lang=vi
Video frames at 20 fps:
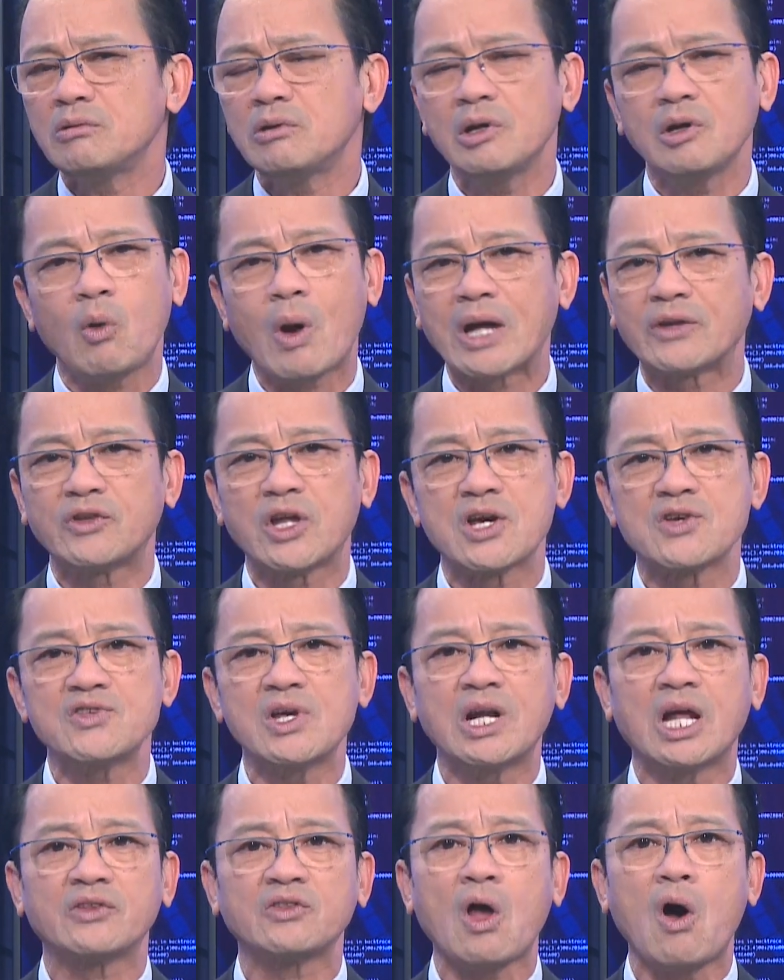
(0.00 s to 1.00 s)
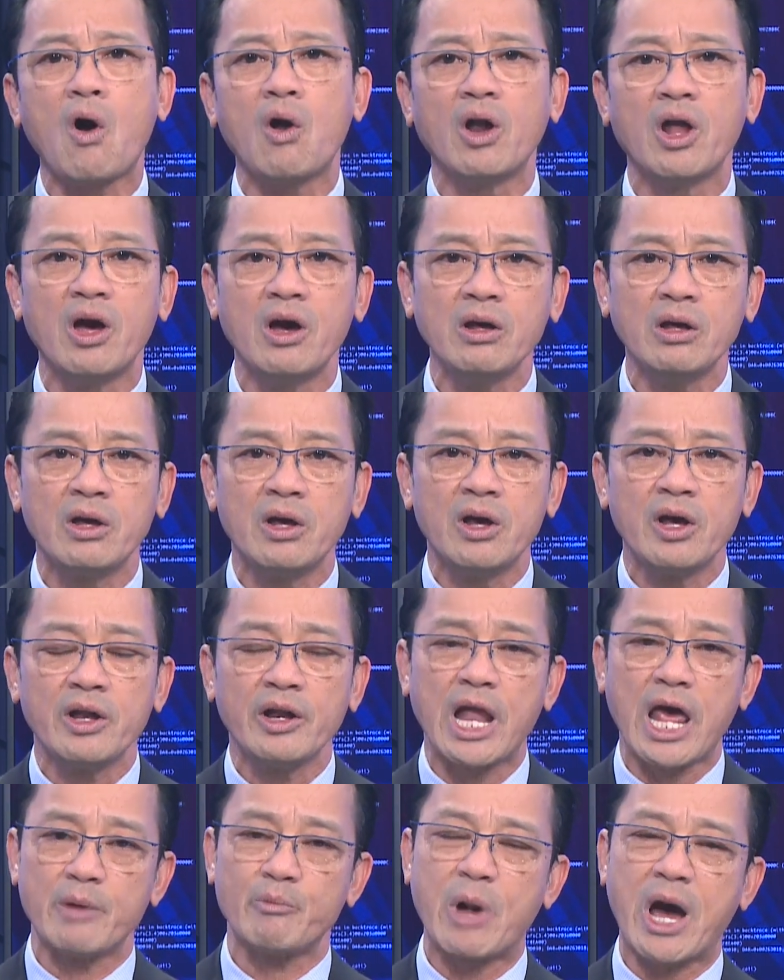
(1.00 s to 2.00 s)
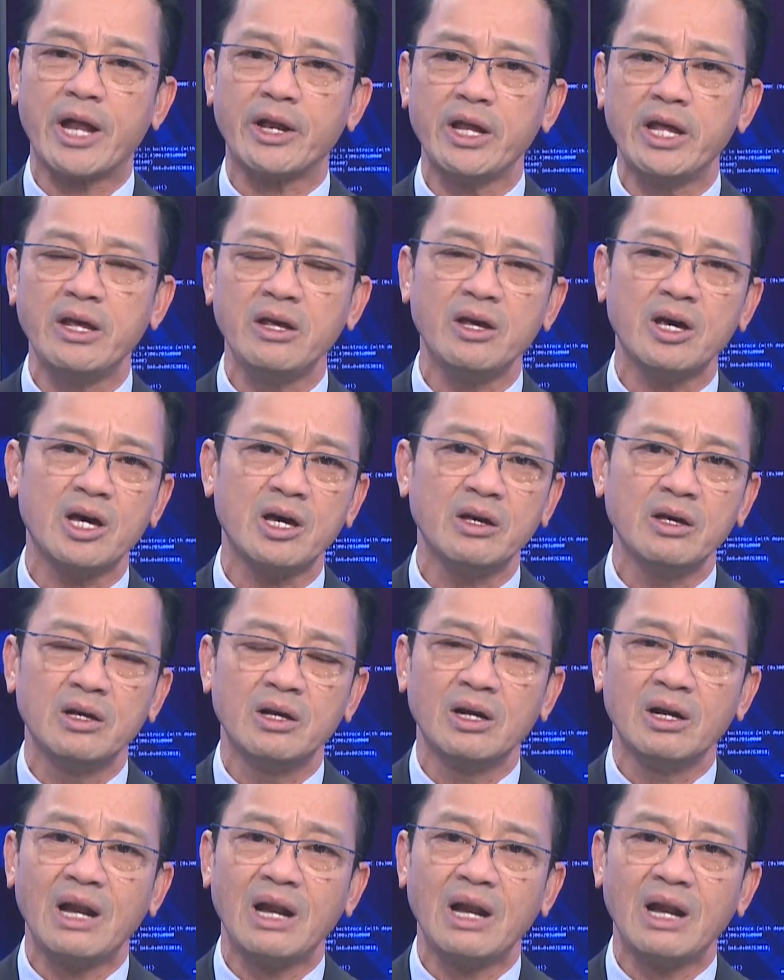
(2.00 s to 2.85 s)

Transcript: cái khoản tiền rất là to lớn để mà đi uh,